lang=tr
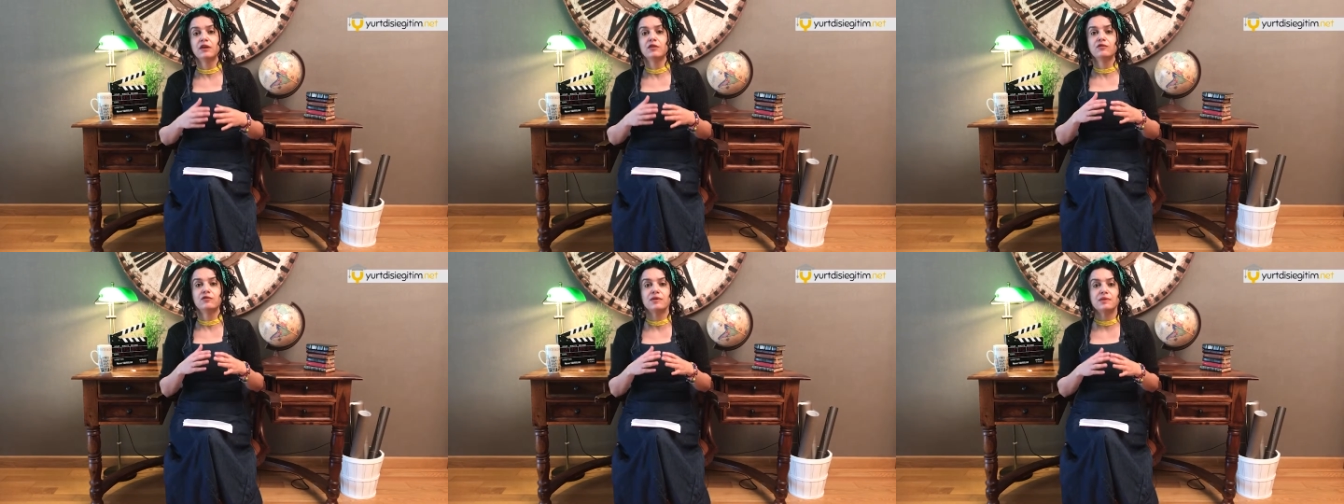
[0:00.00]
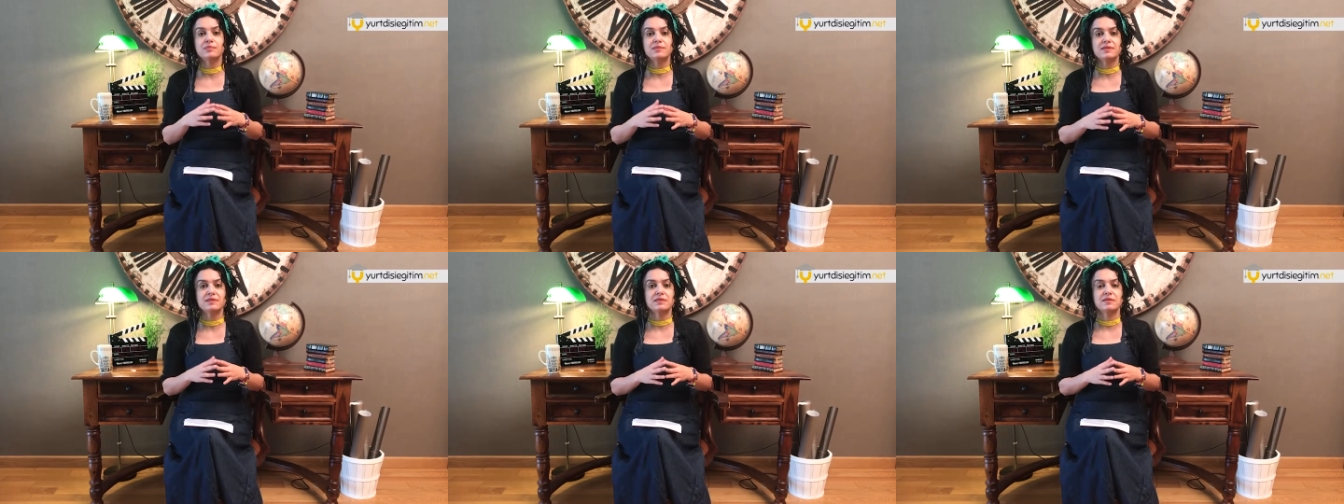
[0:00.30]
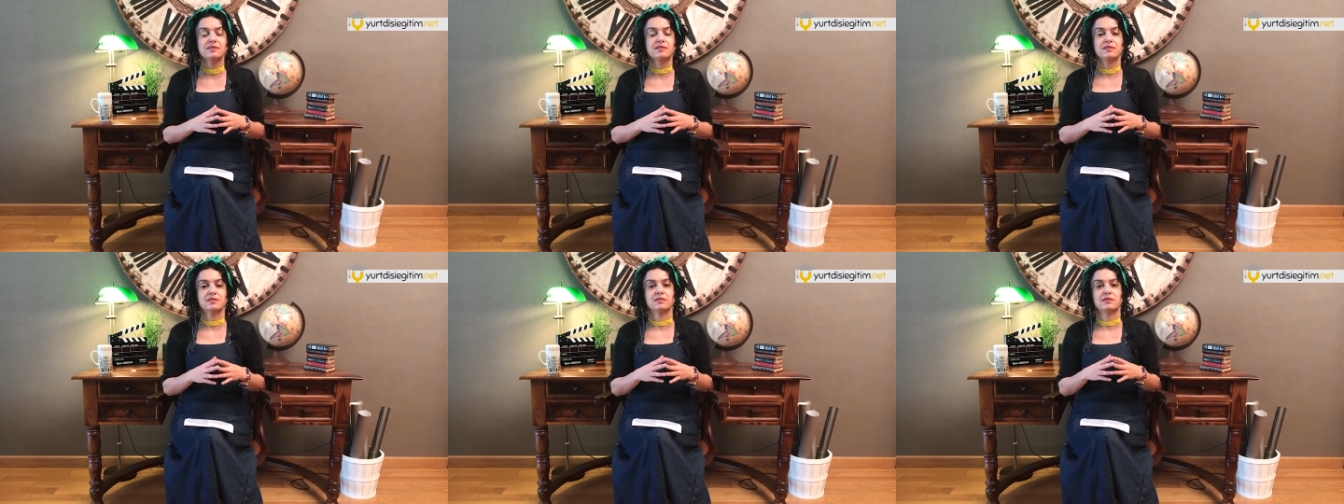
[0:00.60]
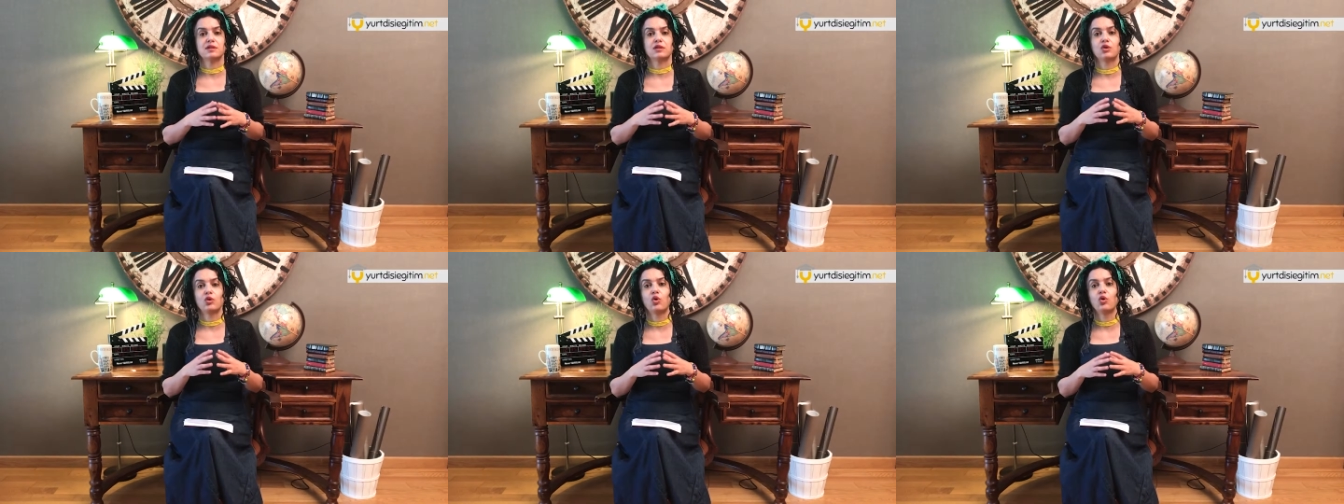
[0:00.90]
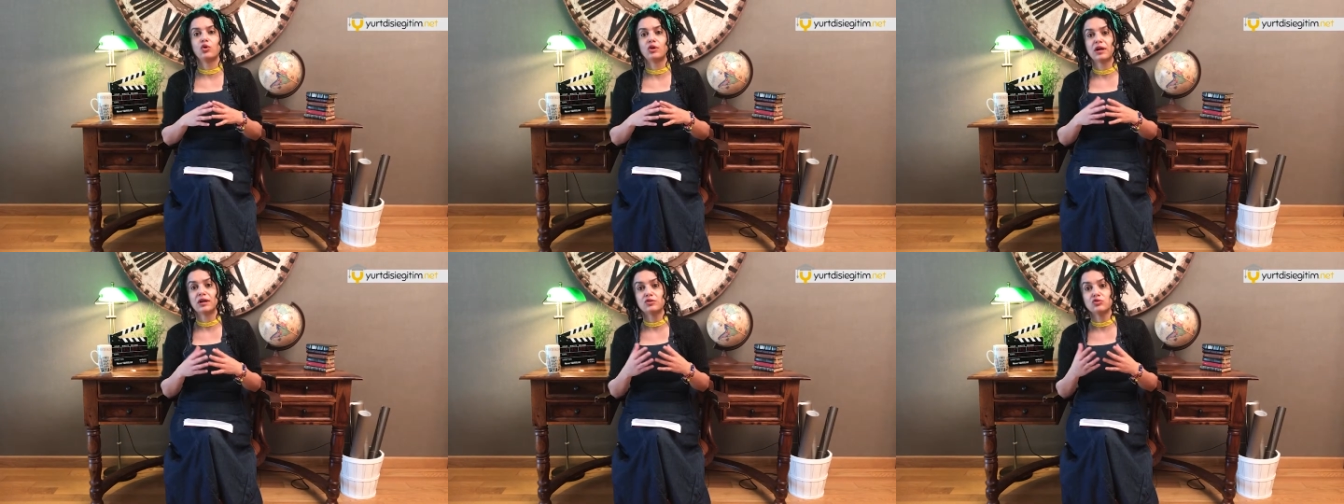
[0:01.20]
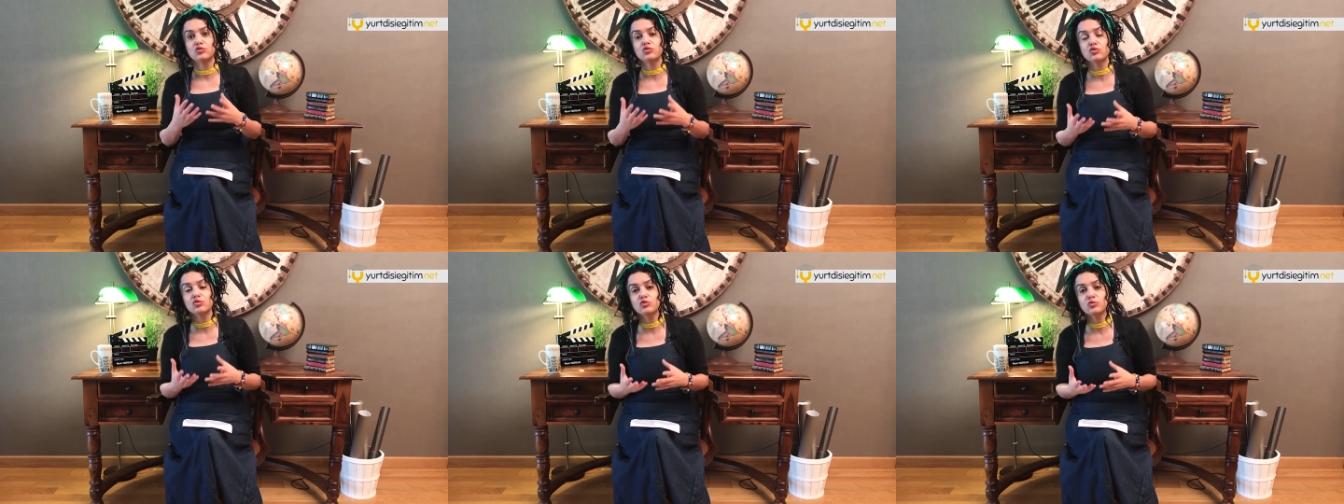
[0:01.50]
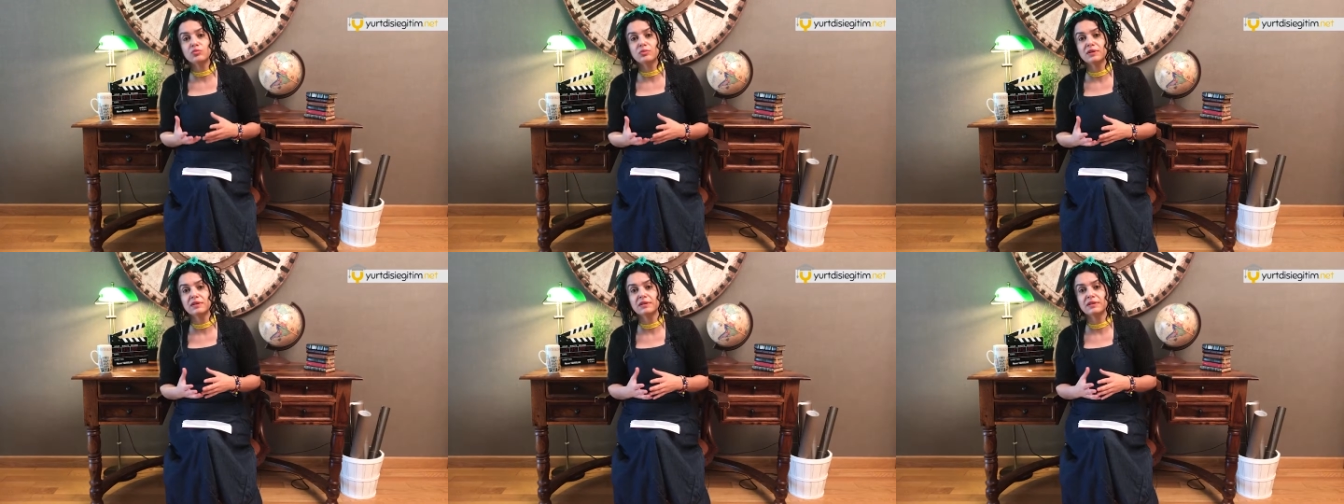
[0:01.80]
Web sitesindeki öğrenci
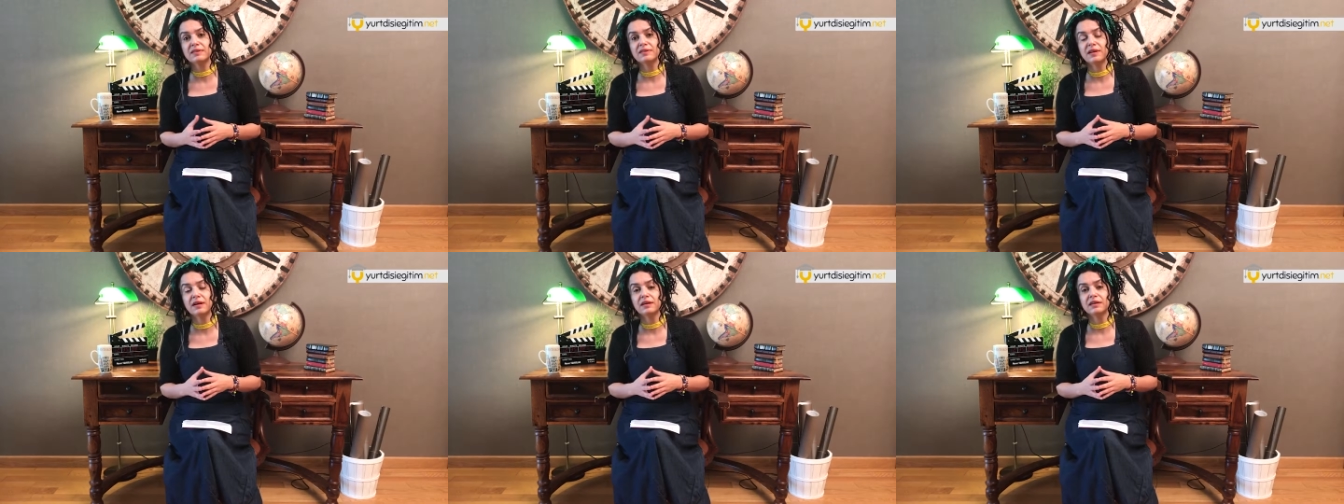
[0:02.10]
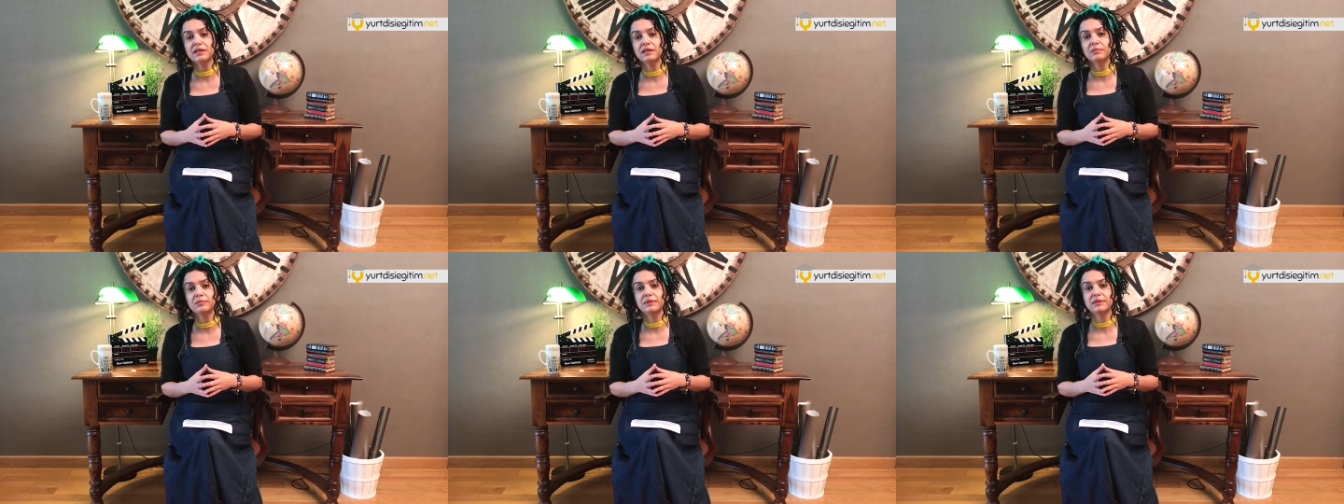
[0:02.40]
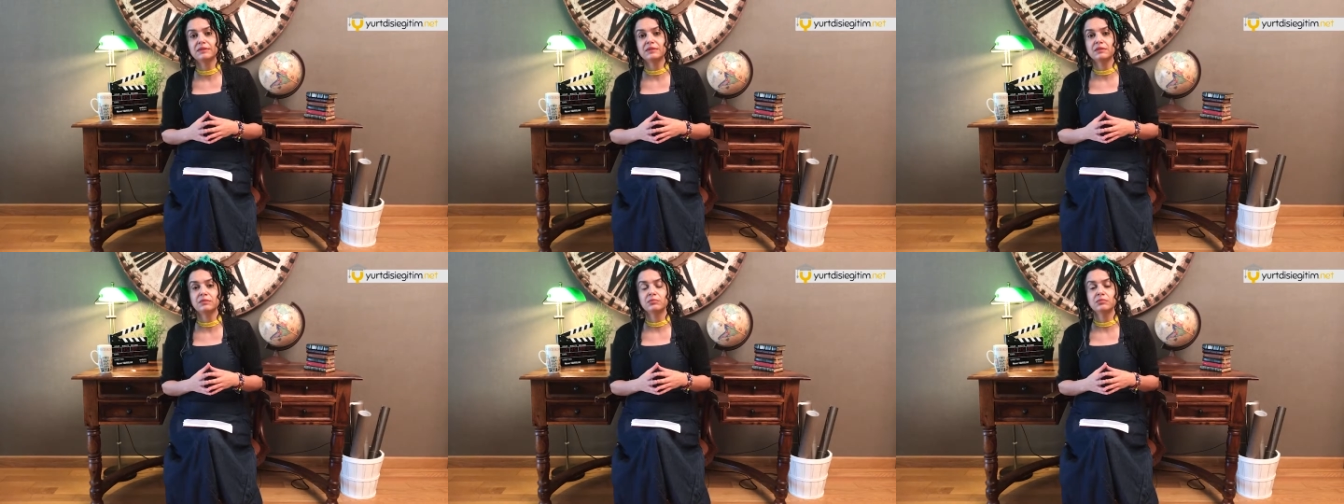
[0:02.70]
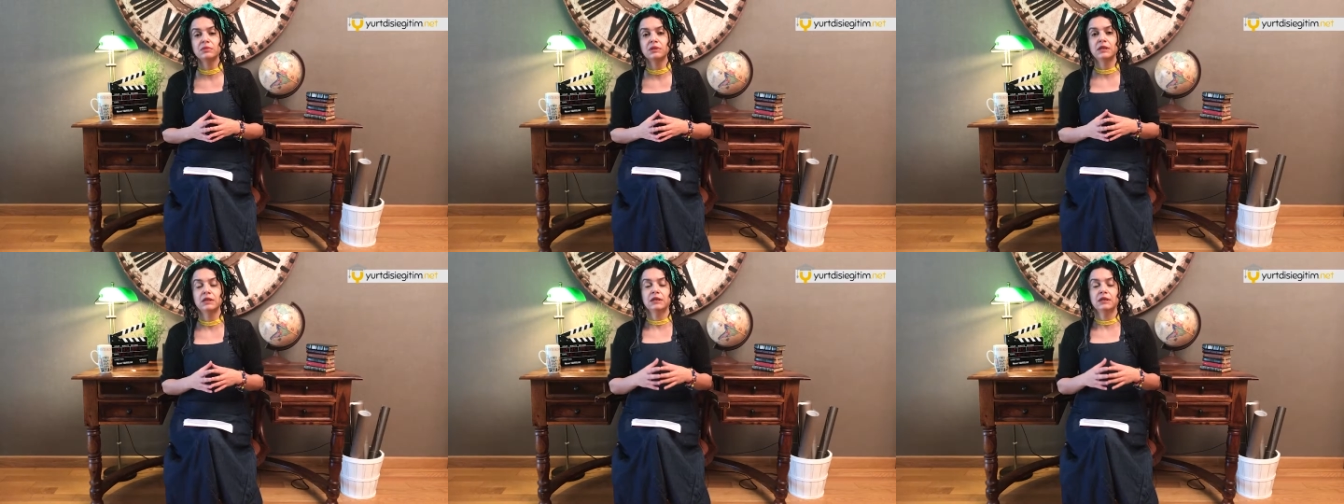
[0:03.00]
yorumlarını takip ederim.